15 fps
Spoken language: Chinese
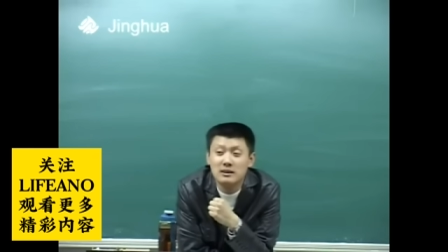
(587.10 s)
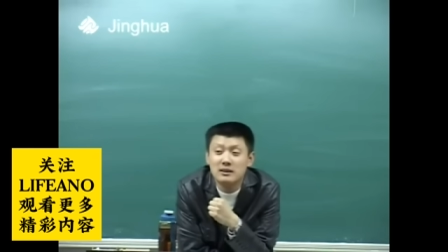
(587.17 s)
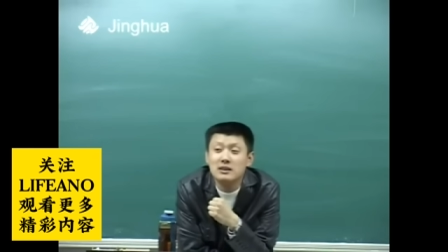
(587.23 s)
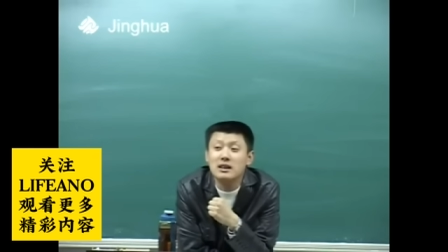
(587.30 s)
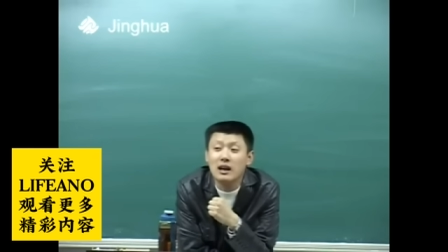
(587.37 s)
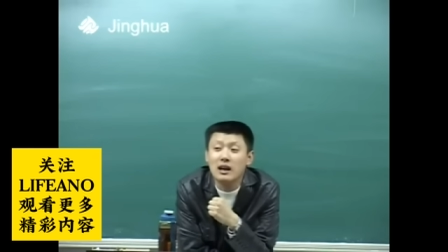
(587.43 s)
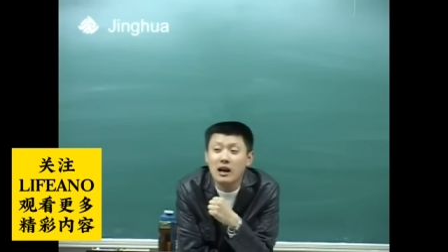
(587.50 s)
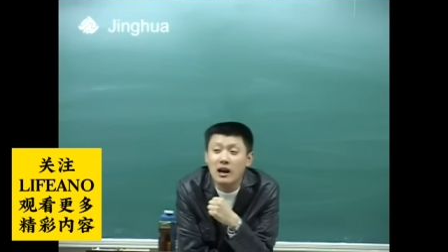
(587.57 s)
你
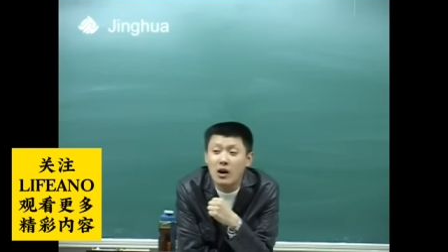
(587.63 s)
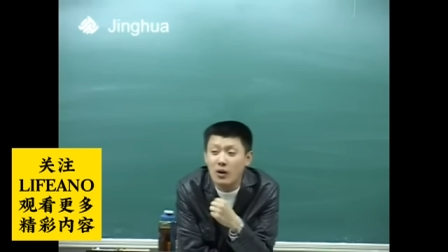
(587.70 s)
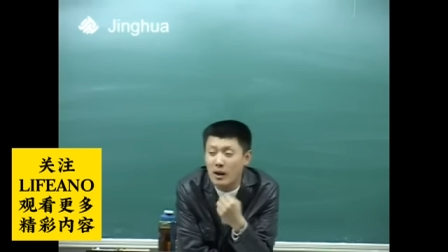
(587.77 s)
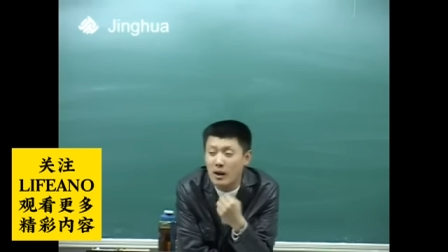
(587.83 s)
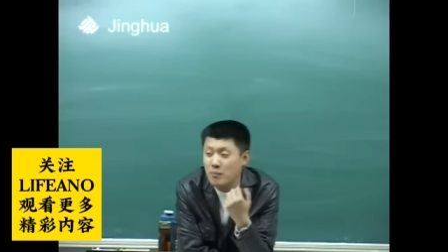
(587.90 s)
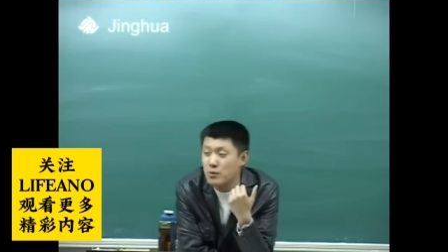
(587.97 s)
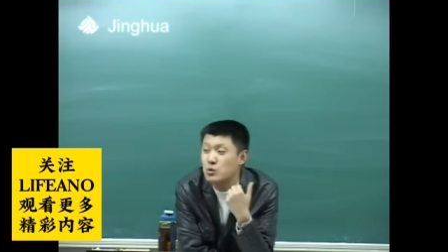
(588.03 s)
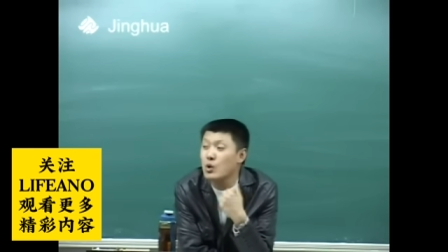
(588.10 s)
想想，后
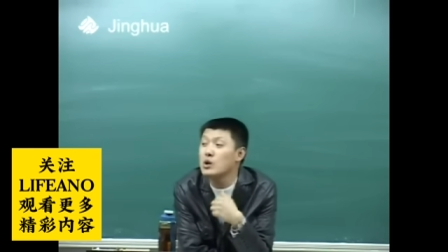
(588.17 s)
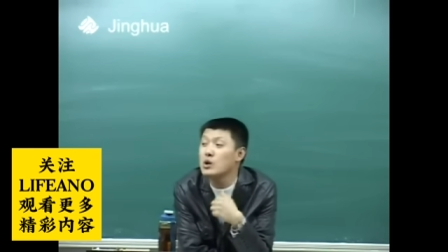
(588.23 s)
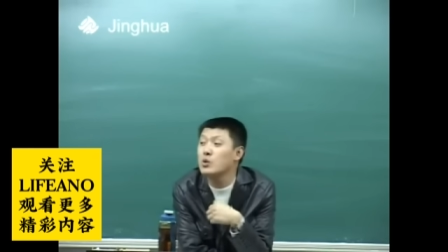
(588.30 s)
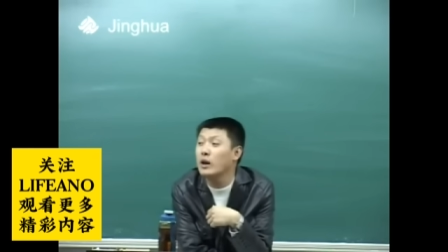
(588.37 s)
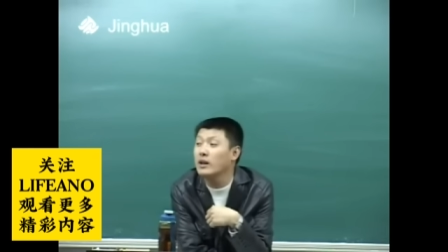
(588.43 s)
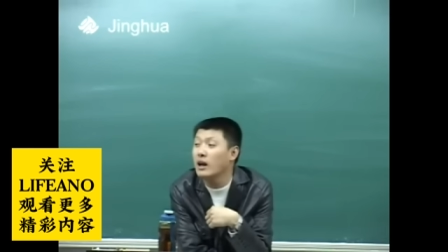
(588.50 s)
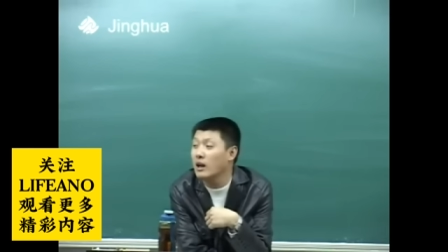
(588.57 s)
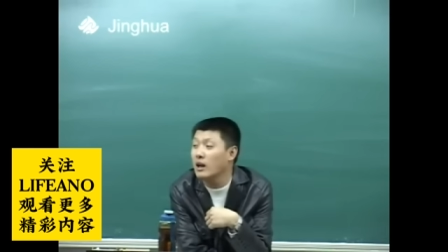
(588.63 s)
来不宣
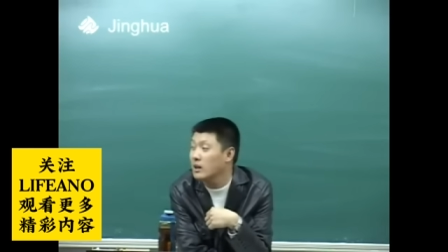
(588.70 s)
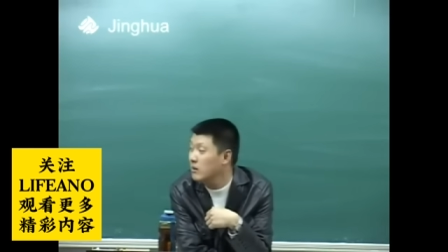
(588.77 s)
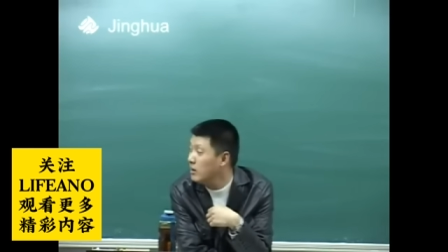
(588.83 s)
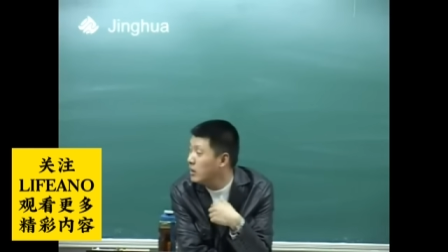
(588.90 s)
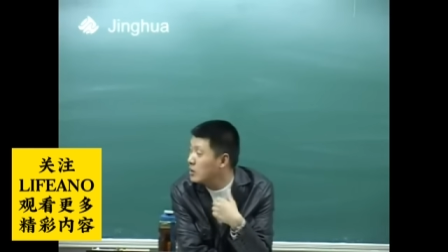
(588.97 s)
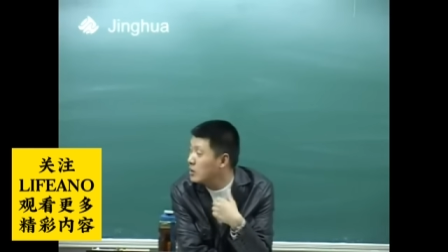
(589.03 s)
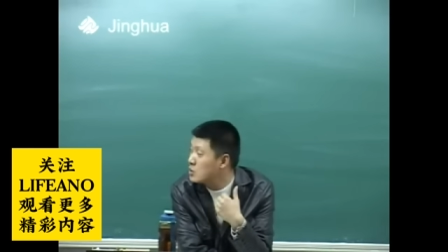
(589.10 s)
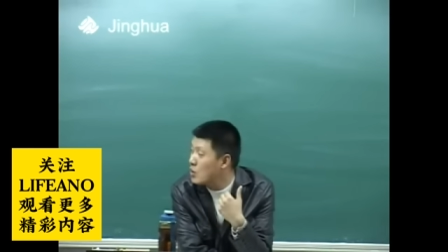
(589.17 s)
传他了，因为
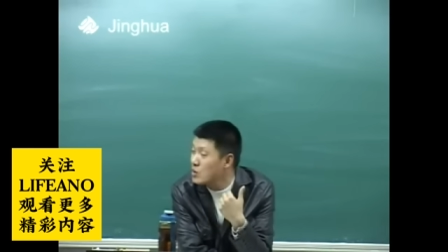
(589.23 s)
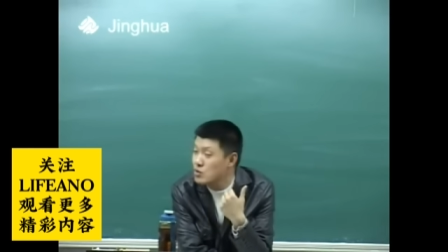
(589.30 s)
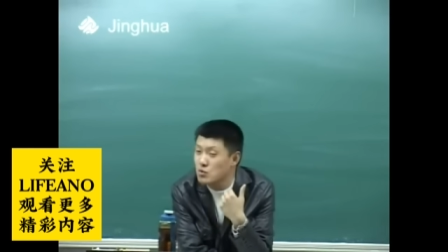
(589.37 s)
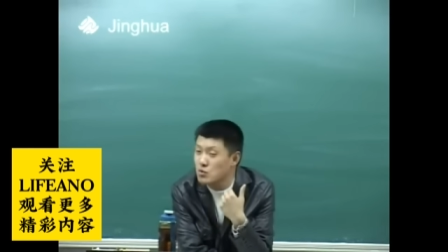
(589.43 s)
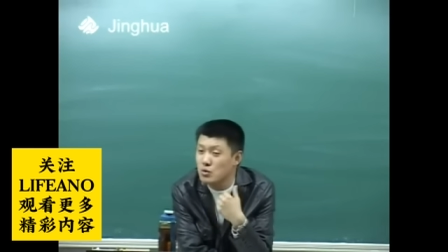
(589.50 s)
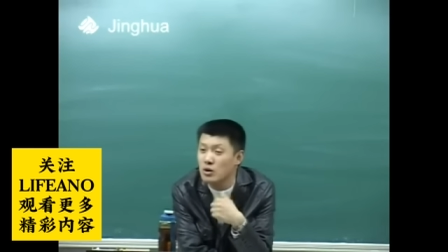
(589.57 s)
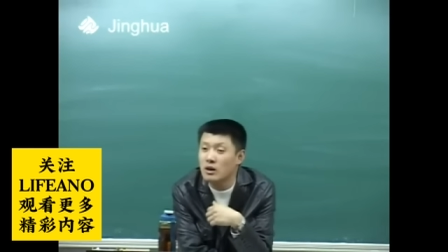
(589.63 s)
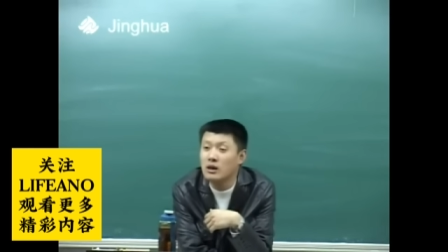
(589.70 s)
那个庄
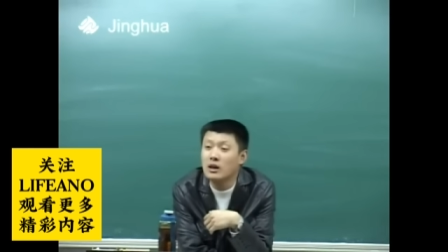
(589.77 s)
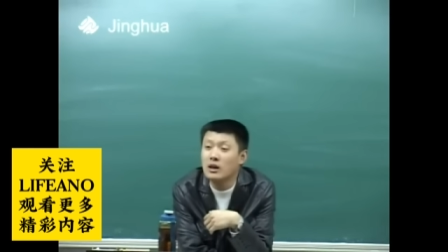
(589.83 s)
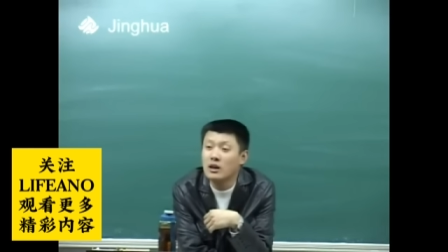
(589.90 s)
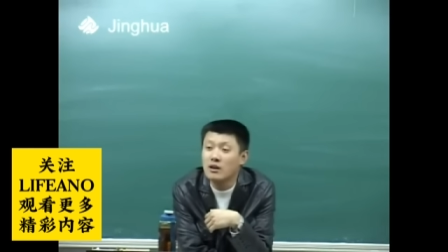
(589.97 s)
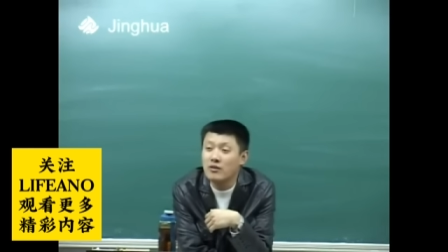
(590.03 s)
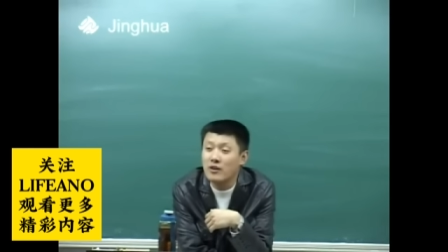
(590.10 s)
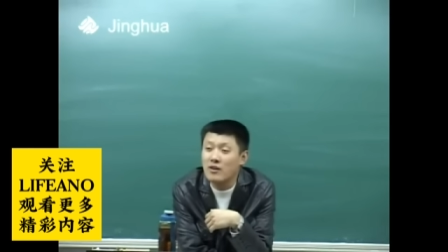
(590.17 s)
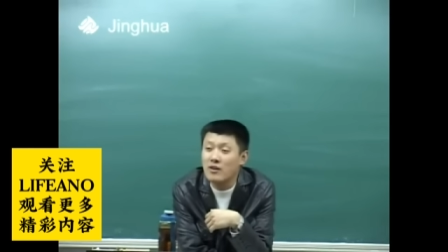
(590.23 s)
主
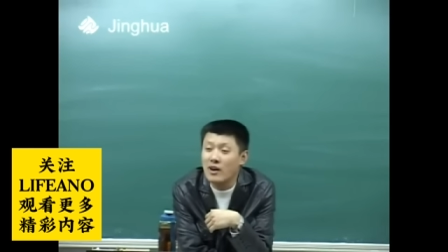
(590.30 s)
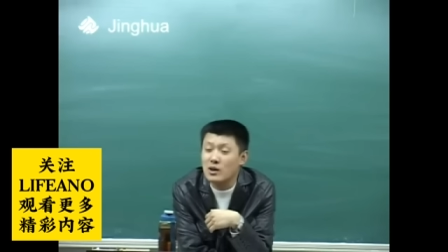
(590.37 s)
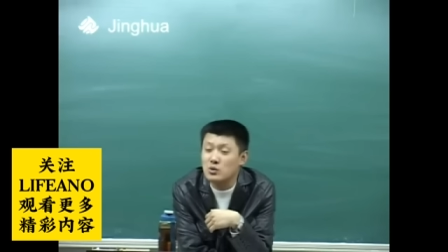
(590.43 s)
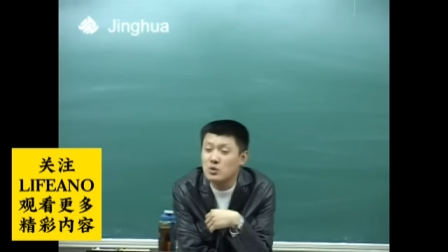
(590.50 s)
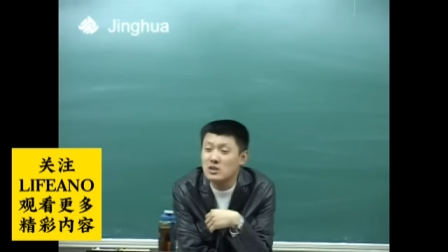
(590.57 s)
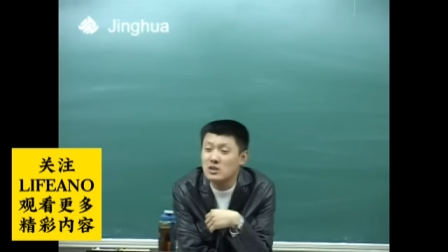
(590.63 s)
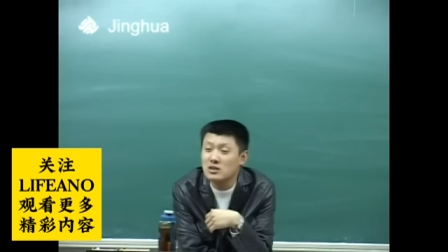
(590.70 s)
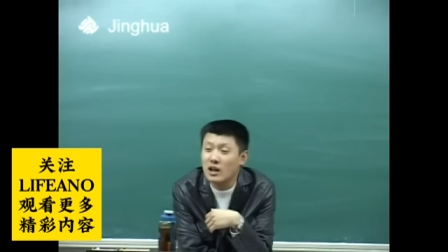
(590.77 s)
非法
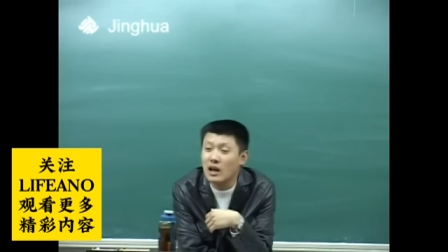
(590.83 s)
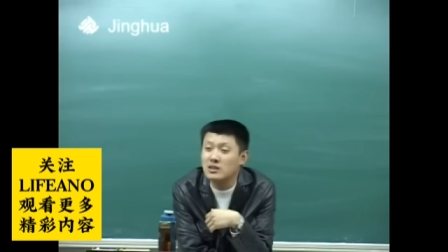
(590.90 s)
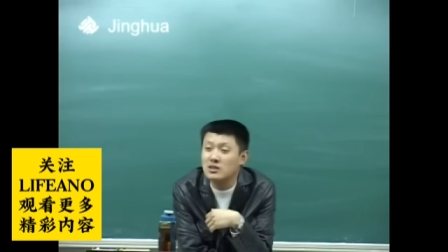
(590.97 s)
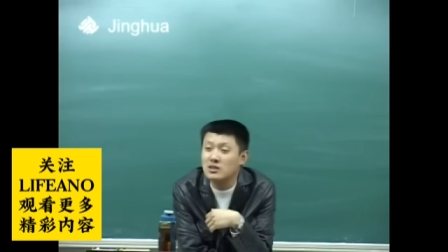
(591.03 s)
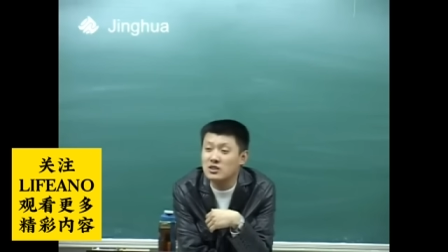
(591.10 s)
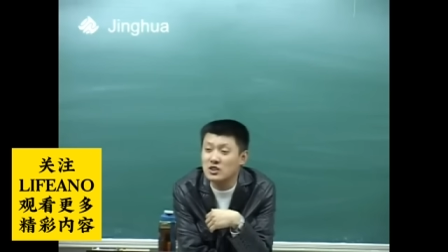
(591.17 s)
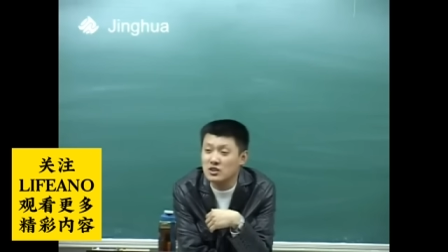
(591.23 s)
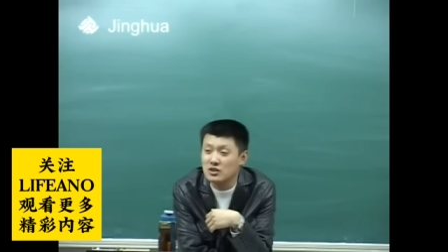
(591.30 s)
拘禁他
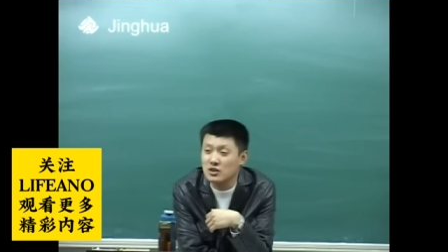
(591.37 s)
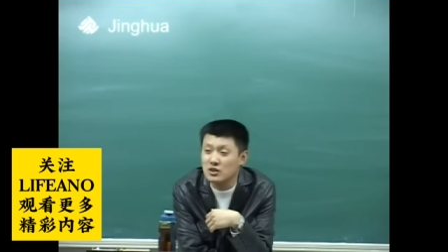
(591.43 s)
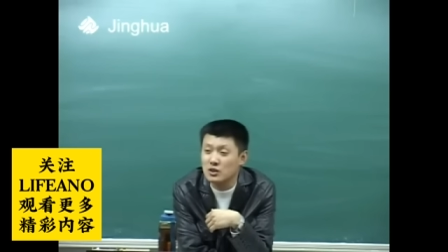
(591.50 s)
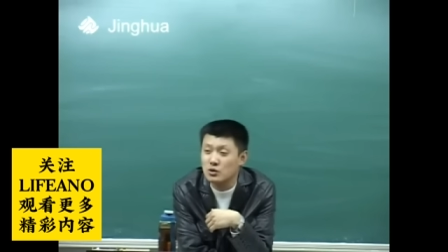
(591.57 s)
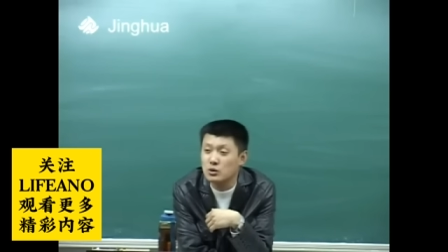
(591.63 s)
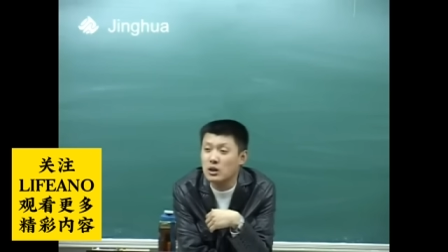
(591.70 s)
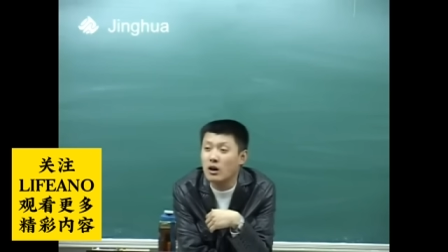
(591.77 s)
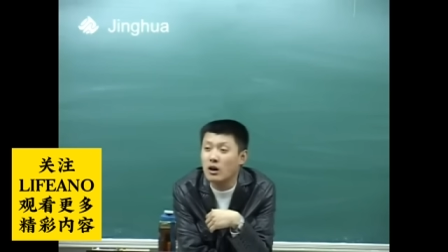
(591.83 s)
人致死
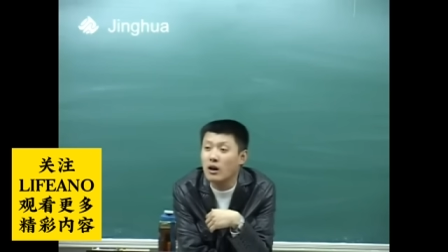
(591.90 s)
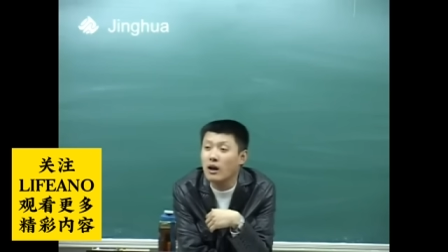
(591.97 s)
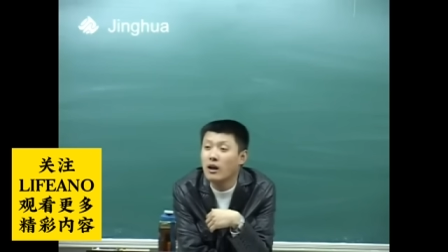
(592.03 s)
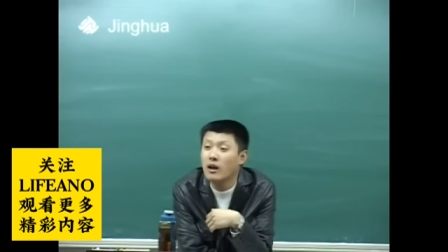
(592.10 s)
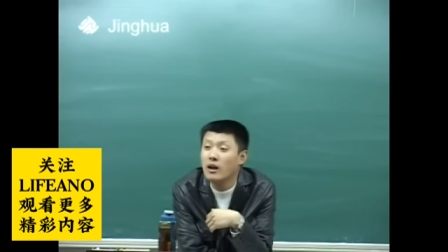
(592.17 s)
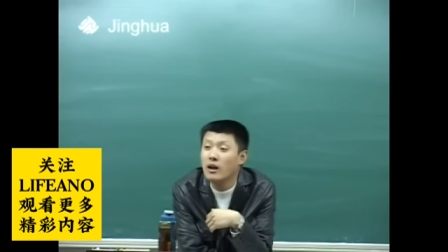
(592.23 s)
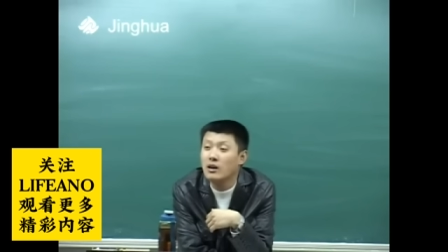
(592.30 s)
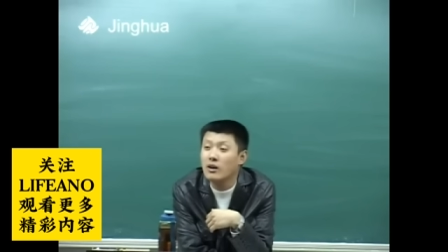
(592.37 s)
出事儿了，
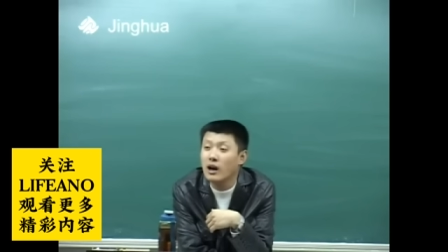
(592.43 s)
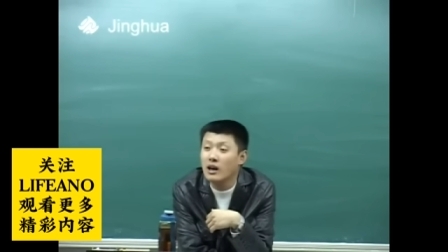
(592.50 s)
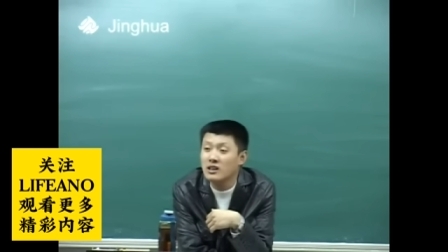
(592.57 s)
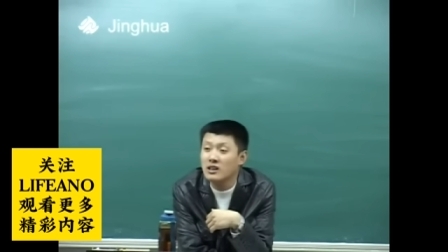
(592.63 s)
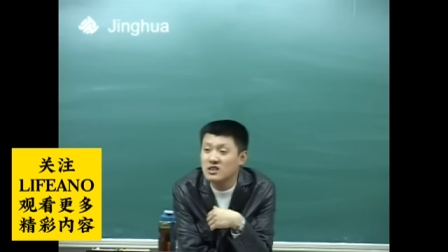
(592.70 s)
是吧？